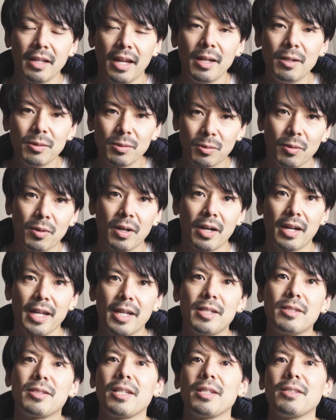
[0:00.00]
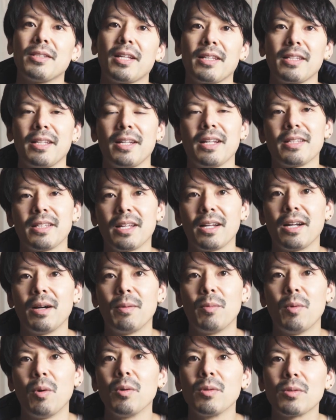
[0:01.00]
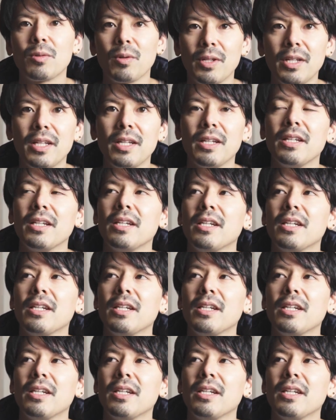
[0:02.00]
エル とか エックスエル なんてなったらもう本当に